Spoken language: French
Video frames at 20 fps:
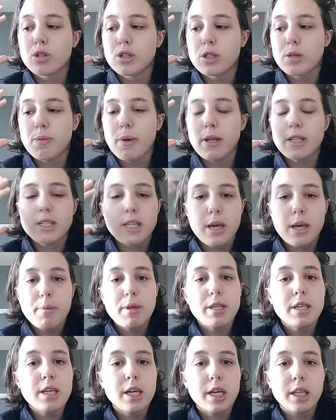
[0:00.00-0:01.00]
je sais pas
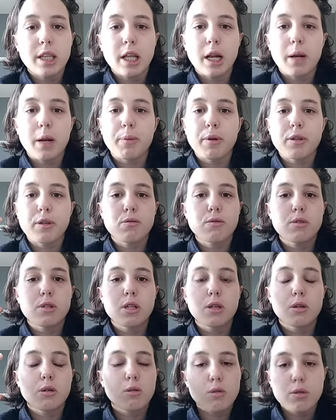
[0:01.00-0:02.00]
diabétique et t'as l'impression que
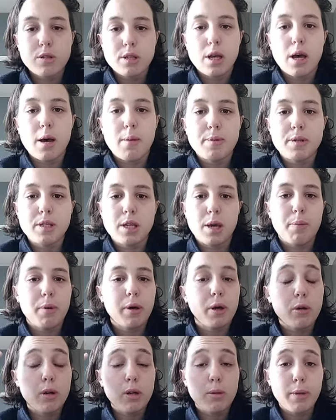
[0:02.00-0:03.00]
c'est que ça parce qu'il n'y a
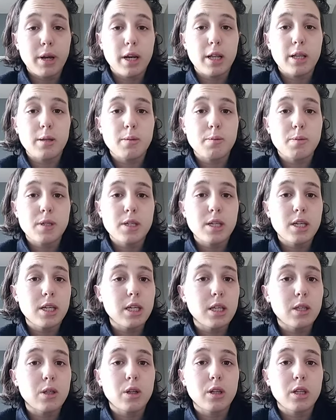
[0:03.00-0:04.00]
pas que les maladies psy
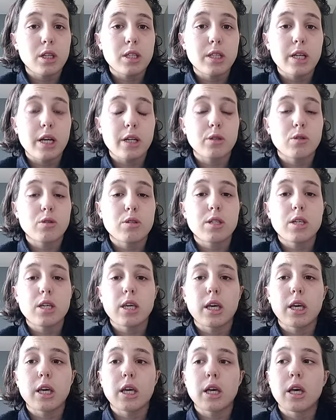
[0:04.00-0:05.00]
qui donnent des
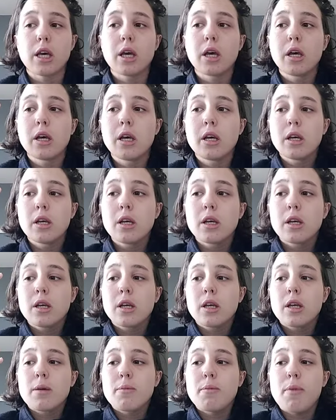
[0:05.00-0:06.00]
diagnostics et
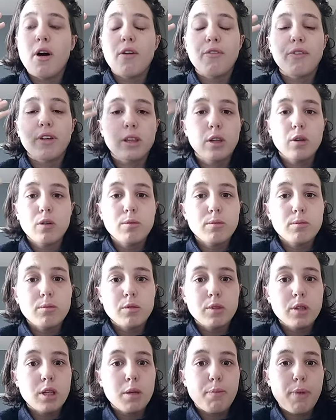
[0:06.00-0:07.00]
bah en fait non
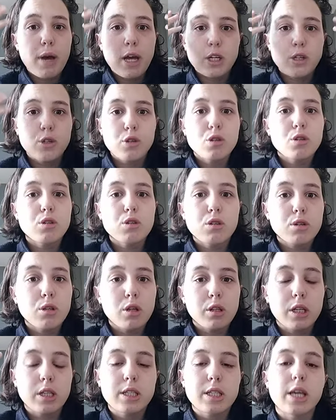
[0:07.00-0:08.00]
on n'est pas juste
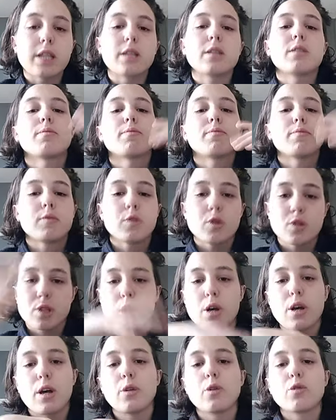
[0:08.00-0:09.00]
notre étiquette ce
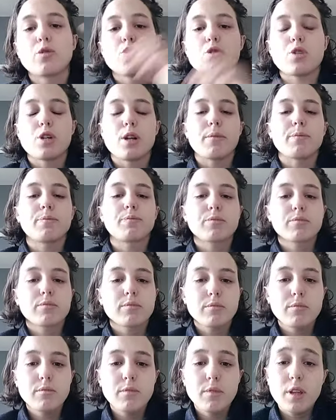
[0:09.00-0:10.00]
sera un autre sujet
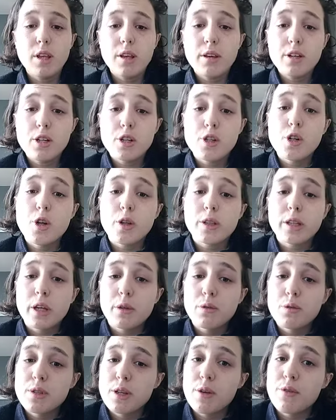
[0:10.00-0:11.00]
je noterai
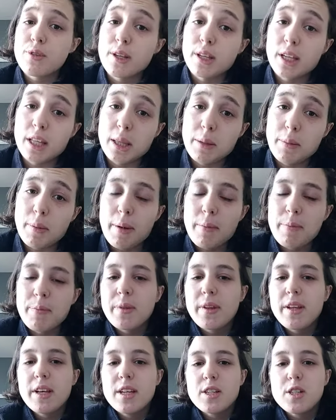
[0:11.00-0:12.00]
tout ça vous inquiétez pas
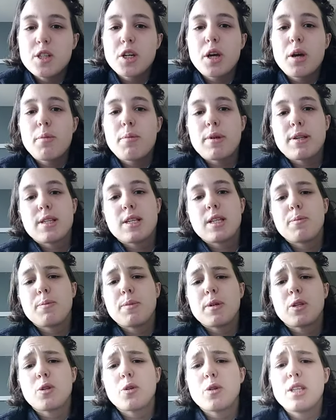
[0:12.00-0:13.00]
je suis quand même assez
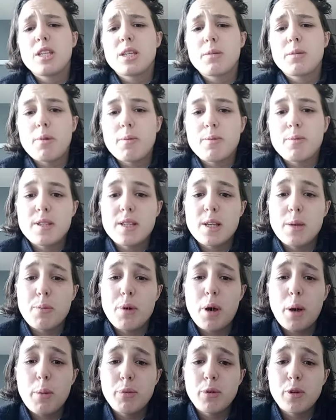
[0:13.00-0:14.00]
méthodique même si ça
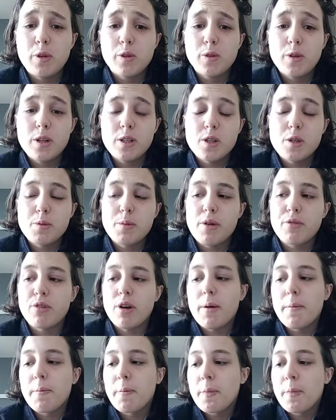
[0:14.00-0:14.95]
part un peu dans tous les sens parfois